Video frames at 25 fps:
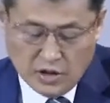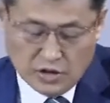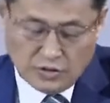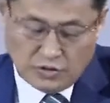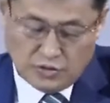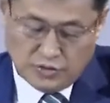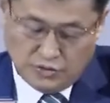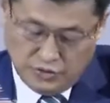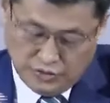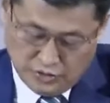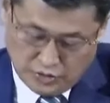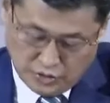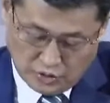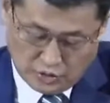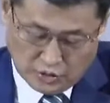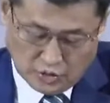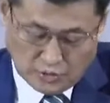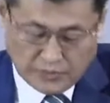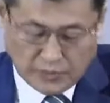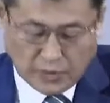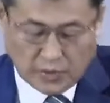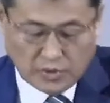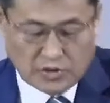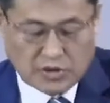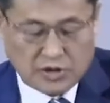
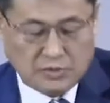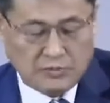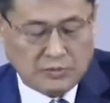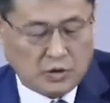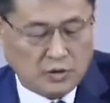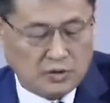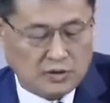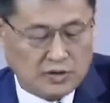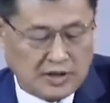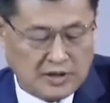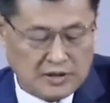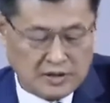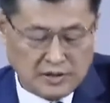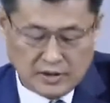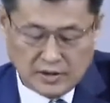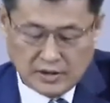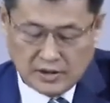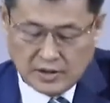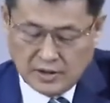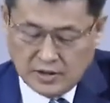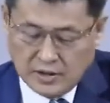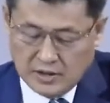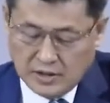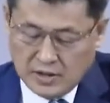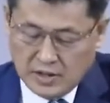눈으로도 보지 못하는
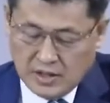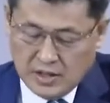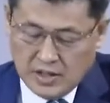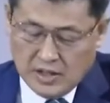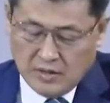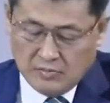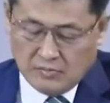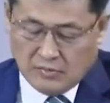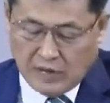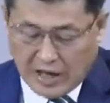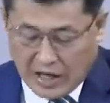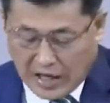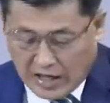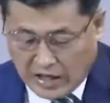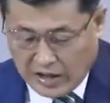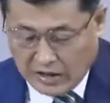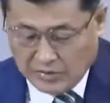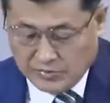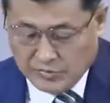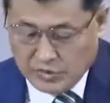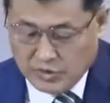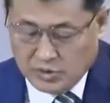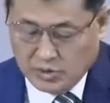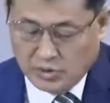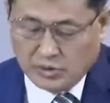길,
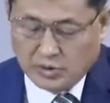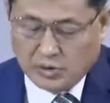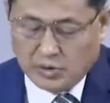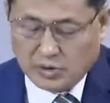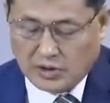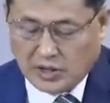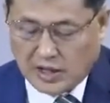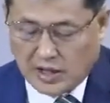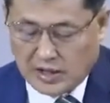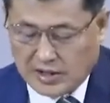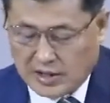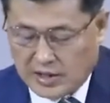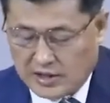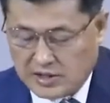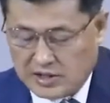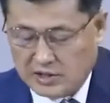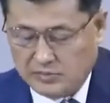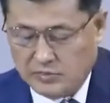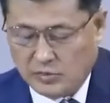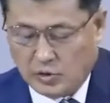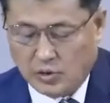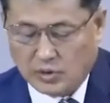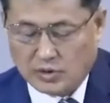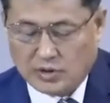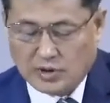마음으로도 깨닫지
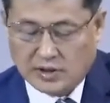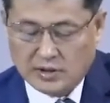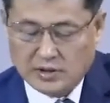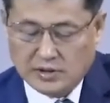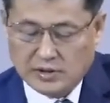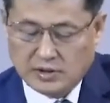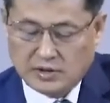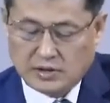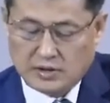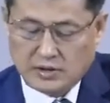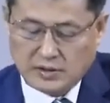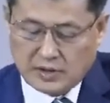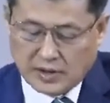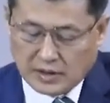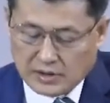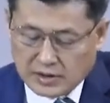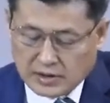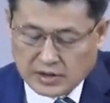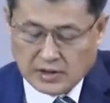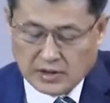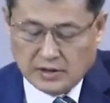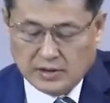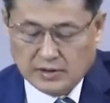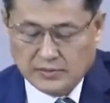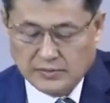못하는 그러한
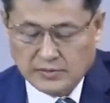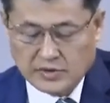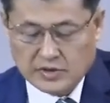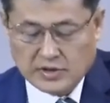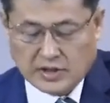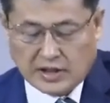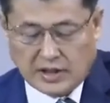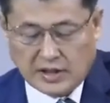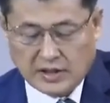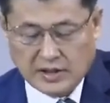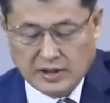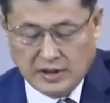길, 자,